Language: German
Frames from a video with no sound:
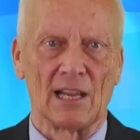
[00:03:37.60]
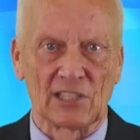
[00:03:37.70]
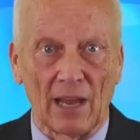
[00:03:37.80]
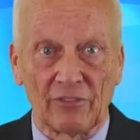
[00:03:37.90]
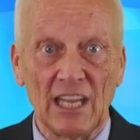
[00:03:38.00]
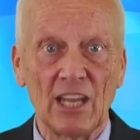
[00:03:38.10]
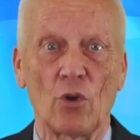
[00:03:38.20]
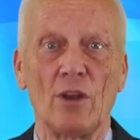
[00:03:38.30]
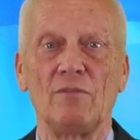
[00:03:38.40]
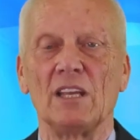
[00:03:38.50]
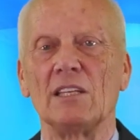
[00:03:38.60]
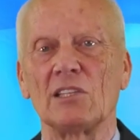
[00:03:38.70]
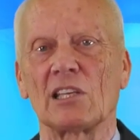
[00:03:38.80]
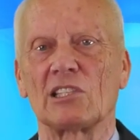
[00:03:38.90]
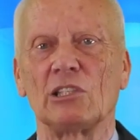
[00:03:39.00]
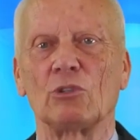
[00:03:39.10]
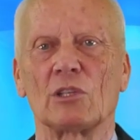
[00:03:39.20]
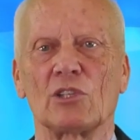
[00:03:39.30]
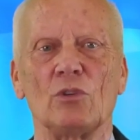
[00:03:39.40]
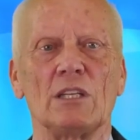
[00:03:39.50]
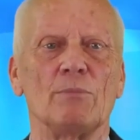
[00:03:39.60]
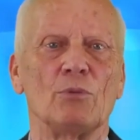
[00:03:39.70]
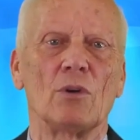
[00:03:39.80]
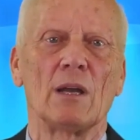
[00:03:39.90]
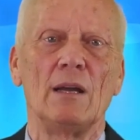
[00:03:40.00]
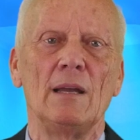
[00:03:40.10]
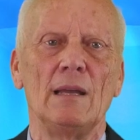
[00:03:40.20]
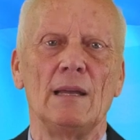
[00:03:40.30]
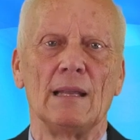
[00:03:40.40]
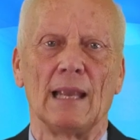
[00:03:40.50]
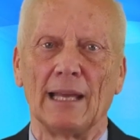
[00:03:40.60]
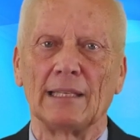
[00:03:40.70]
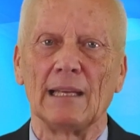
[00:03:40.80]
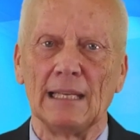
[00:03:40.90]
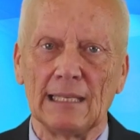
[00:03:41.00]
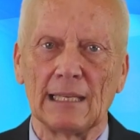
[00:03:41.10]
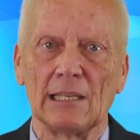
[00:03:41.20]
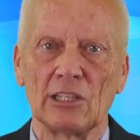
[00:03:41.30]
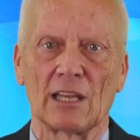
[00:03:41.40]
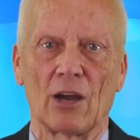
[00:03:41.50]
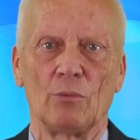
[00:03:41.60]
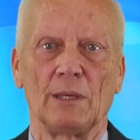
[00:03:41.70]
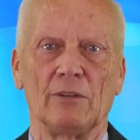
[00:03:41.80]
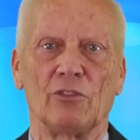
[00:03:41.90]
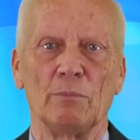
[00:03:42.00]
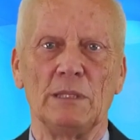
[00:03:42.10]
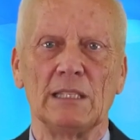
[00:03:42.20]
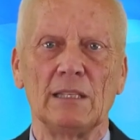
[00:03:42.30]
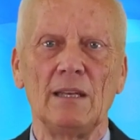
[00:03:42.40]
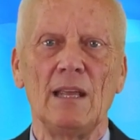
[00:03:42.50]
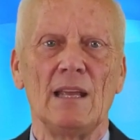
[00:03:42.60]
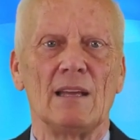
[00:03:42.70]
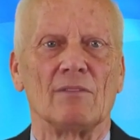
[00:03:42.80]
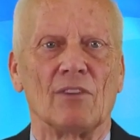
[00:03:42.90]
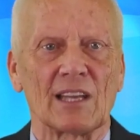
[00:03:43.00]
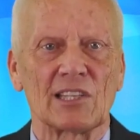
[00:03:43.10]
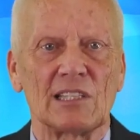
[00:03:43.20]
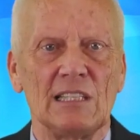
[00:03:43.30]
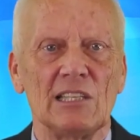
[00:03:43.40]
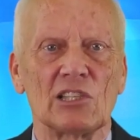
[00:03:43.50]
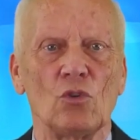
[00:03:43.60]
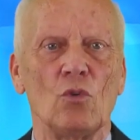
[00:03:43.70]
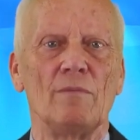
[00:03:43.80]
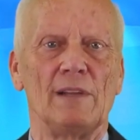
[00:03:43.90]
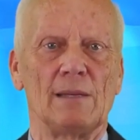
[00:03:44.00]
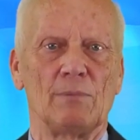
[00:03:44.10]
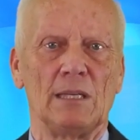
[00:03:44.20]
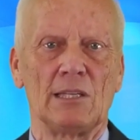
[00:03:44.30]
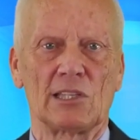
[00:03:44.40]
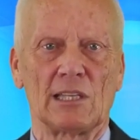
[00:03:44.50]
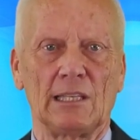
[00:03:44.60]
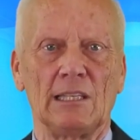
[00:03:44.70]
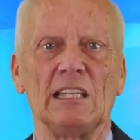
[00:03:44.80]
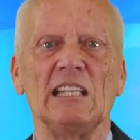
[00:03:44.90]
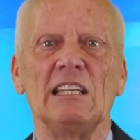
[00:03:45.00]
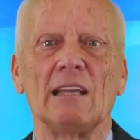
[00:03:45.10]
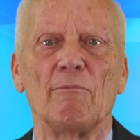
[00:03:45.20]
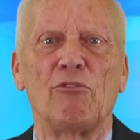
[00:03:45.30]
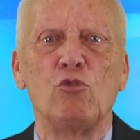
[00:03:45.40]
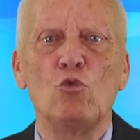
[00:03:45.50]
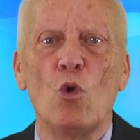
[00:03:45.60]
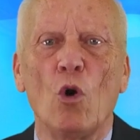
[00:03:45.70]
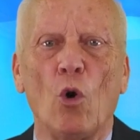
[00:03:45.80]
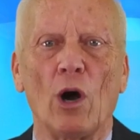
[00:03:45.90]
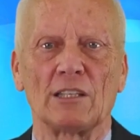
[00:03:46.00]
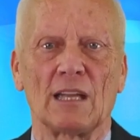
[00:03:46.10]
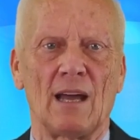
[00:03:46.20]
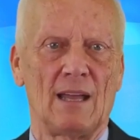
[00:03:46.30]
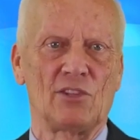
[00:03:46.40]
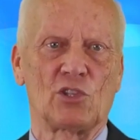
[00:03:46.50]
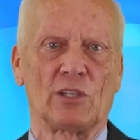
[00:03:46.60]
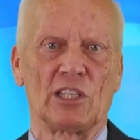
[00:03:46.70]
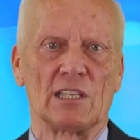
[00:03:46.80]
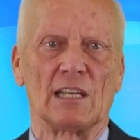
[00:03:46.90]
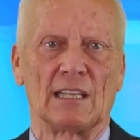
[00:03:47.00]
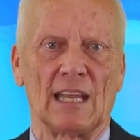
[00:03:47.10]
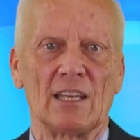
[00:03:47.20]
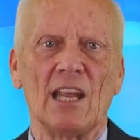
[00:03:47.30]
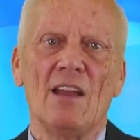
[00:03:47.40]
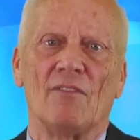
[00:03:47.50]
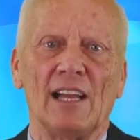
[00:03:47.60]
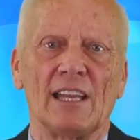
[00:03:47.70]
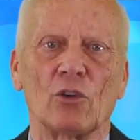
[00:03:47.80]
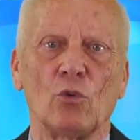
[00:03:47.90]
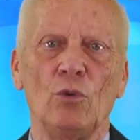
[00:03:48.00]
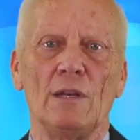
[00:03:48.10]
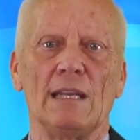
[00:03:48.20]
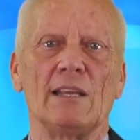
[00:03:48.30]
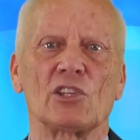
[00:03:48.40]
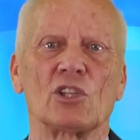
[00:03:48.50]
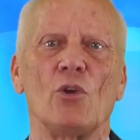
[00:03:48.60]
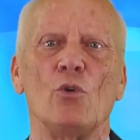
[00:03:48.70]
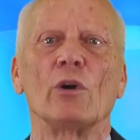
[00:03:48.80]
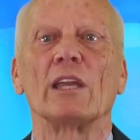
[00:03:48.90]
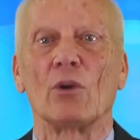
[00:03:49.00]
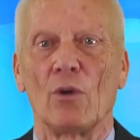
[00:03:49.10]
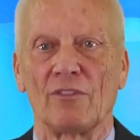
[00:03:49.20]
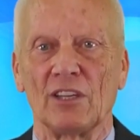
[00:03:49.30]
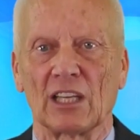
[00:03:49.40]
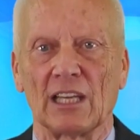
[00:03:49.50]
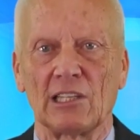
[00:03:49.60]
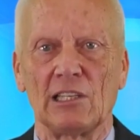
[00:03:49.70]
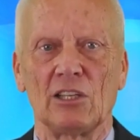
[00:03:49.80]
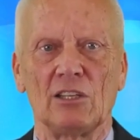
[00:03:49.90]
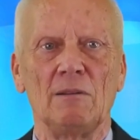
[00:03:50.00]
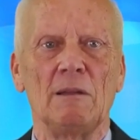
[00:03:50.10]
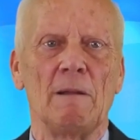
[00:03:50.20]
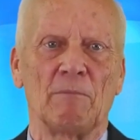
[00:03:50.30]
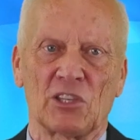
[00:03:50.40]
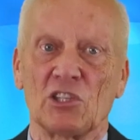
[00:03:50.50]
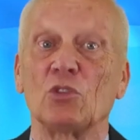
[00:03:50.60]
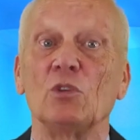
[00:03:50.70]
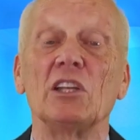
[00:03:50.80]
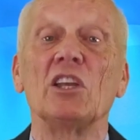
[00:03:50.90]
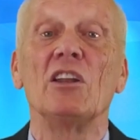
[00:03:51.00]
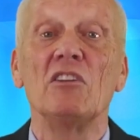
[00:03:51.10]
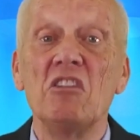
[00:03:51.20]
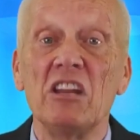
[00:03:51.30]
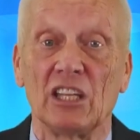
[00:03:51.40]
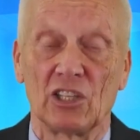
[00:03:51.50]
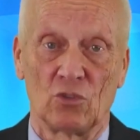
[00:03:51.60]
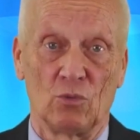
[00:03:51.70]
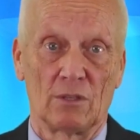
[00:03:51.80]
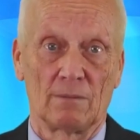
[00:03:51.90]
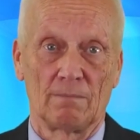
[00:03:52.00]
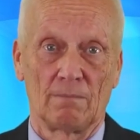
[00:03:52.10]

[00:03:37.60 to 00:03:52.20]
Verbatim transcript: Als AfD können wir in dieser Situation die Bürger leider lediglich darüber informieren, was diese Umweltministerin in ihrem Furor da anzurichten gedenkt, weil der grün-linkshörige öffentlich-rechtliche das natürlich nicht tut.